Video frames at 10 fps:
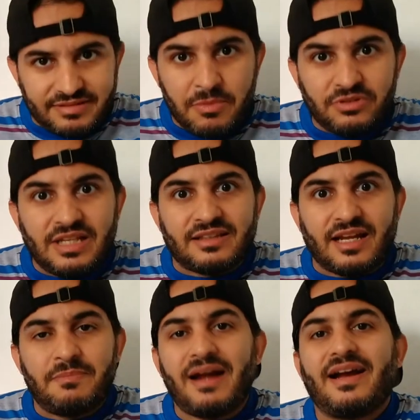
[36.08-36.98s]
Tem muito detalhe
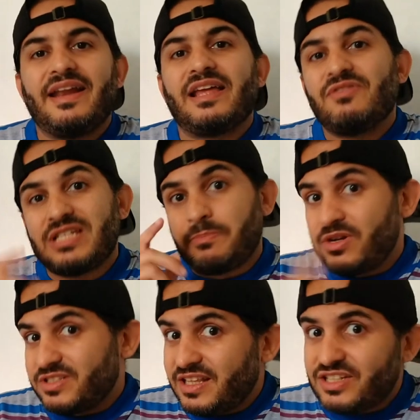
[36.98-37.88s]
bacana que você pode
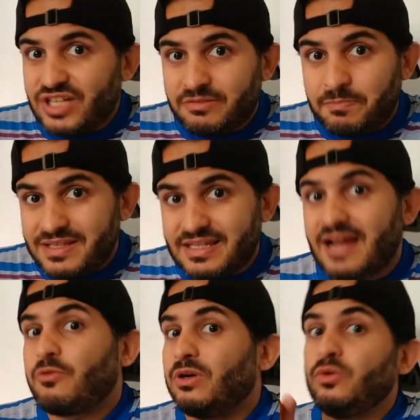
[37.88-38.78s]
ter deixado
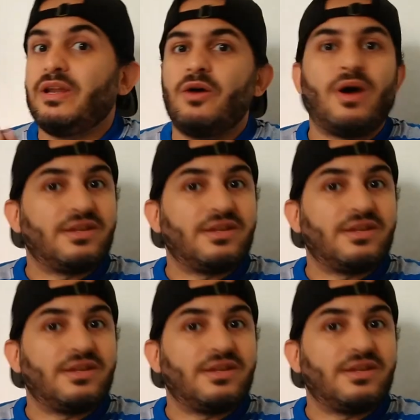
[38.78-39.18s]
passar quando leu a